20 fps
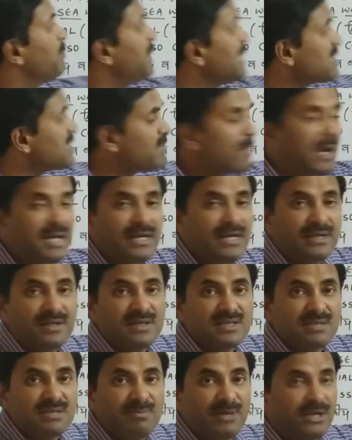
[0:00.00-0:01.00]
प्लस
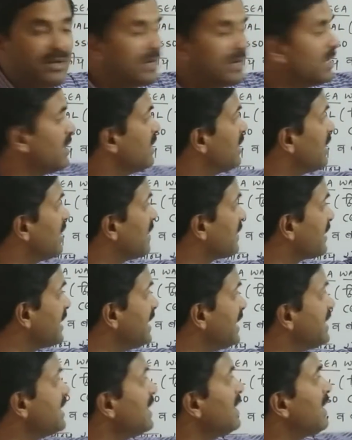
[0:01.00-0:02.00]
बायोलेट्रल सिमेट्री
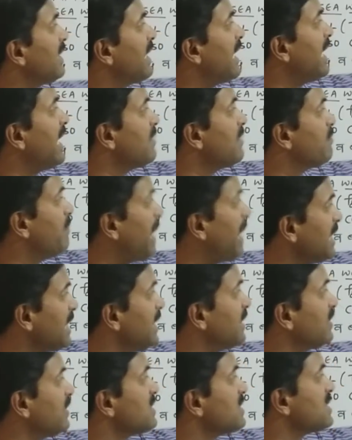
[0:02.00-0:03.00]
रेडियल एंड
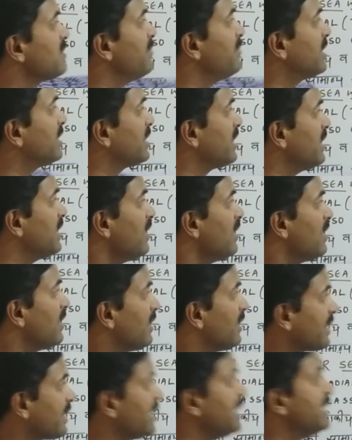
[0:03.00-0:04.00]
बायोलेट्रल सिमेट्री
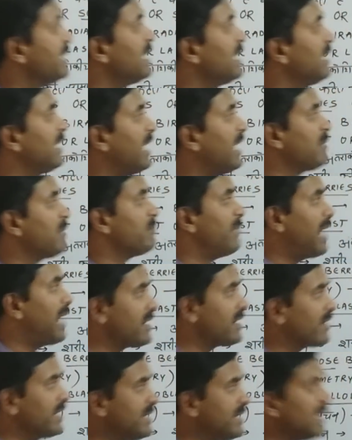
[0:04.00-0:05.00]
रेडियल एंड
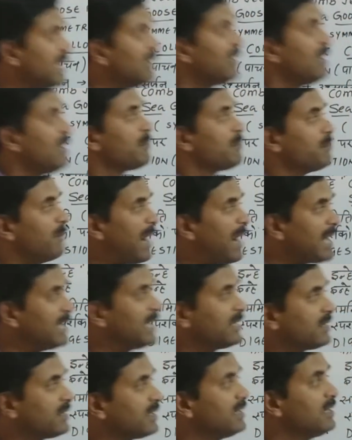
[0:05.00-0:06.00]
बाई रेडियल
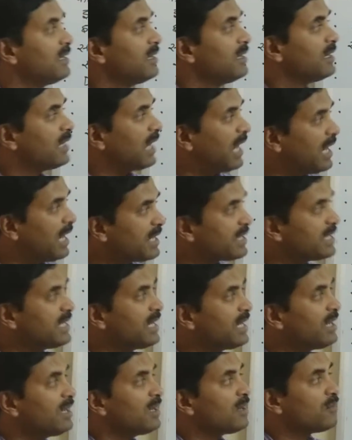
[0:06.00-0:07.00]
बायोलेट्रल
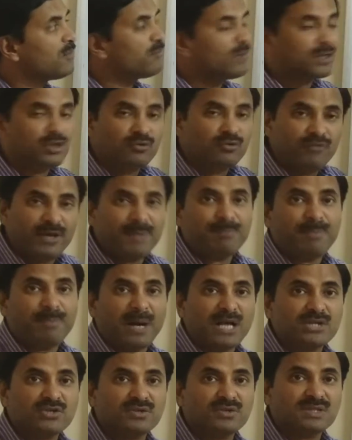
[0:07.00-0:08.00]
अरीय व
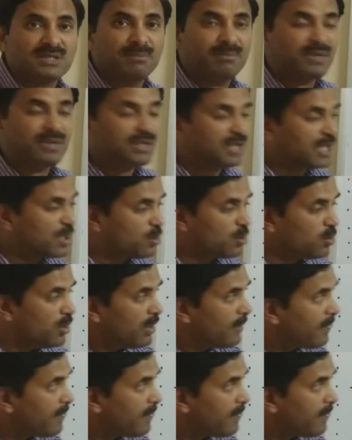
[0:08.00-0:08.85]
द्विपार्श्व सम्मति को